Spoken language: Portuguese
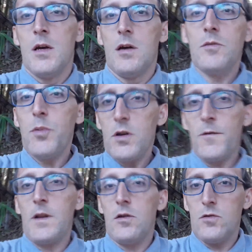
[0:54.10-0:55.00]
eu não posso
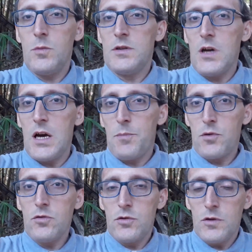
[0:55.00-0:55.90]
falar o nome da
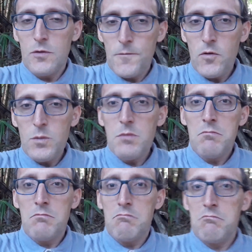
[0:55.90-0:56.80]
produtora do filme,
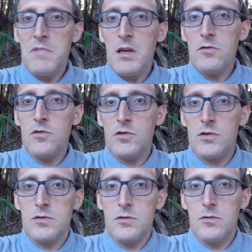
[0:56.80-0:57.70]
nem
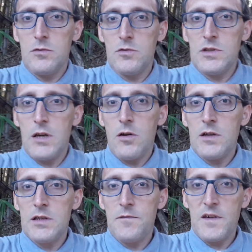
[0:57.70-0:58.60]
dos dos
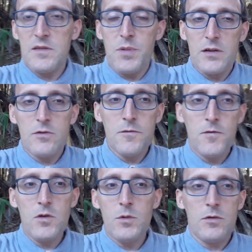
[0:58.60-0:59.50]
heróis que fazem parte do
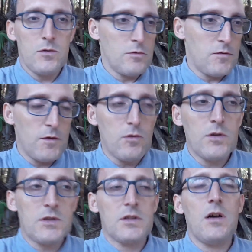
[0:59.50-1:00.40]
filme, dos
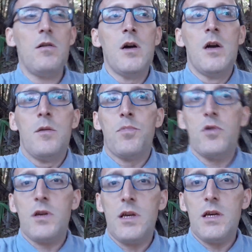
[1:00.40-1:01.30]
vilões e tal,
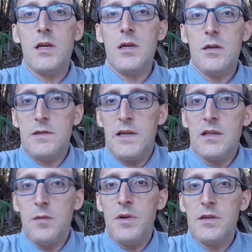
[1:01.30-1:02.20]
porque
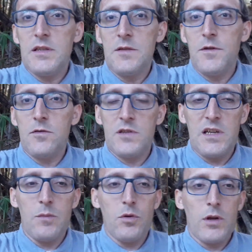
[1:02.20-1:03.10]
certamente esse vídeo
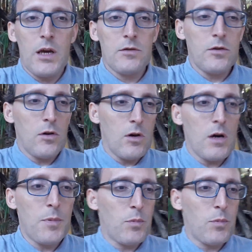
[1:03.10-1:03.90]
será bloqueado na Europa